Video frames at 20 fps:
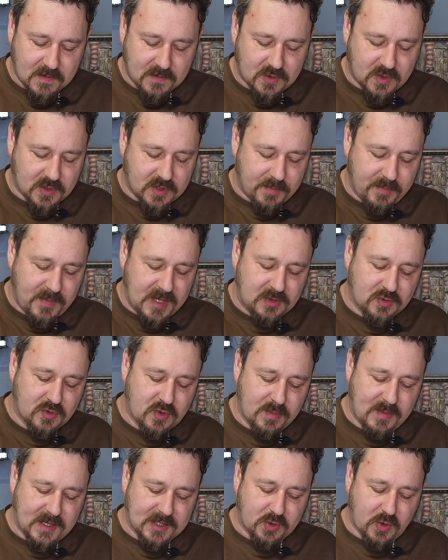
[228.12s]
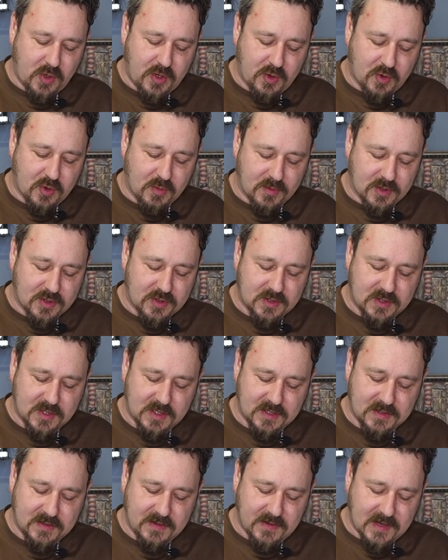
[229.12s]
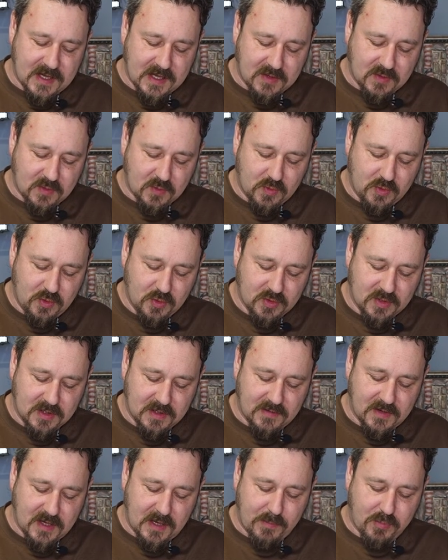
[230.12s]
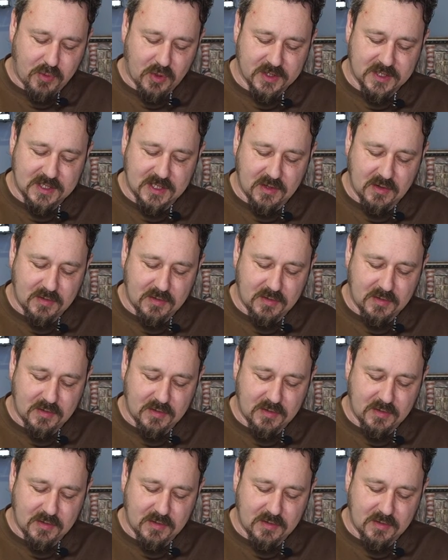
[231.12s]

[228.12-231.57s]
что-то Мелкую моторику, может, развивает у юного японца,